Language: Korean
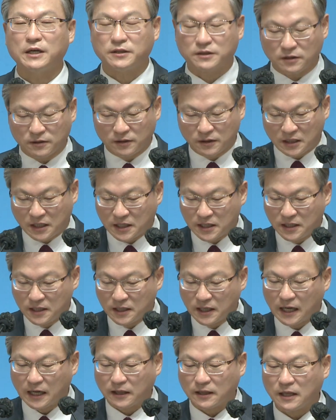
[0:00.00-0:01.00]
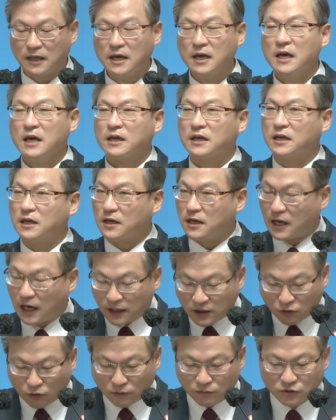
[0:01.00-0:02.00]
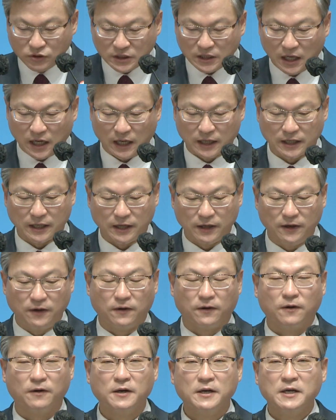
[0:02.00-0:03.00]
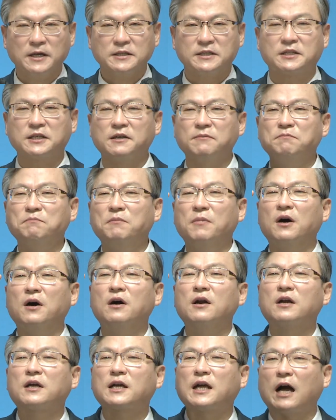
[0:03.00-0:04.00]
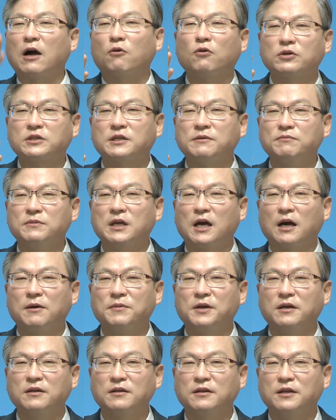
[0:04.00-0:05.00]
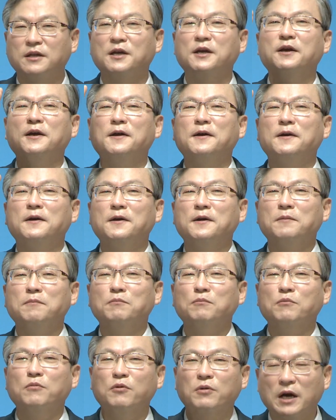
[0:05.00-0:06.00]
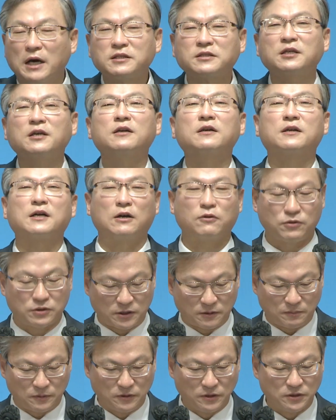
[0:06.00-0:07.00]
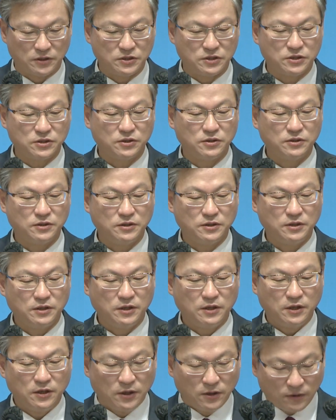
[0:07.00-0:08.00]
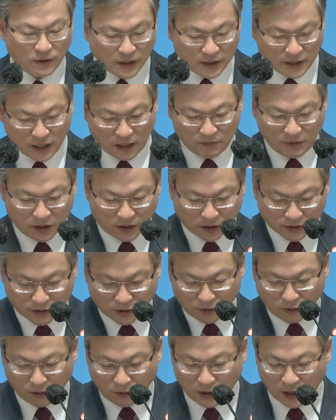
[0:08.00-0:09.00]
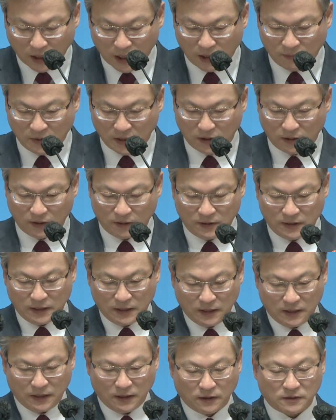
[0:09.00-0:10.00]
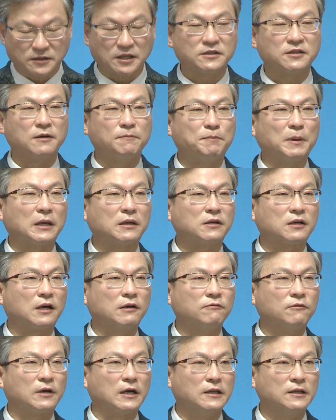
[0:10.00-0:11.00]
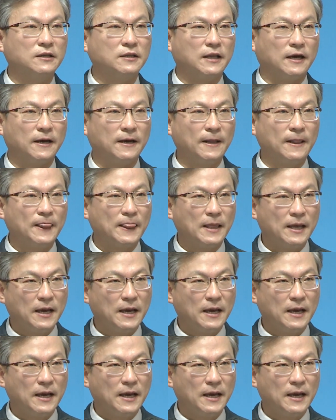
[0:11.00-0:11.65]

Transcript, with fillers: 있었던 길랏, 길랏도 문제가 아니에요. 지금 뭘 까고 싶냐면 문화세를 까고 싶은 거예요. 왜냐하면 거슬러 올라가면 이 역사적인 백그라운드가 있는데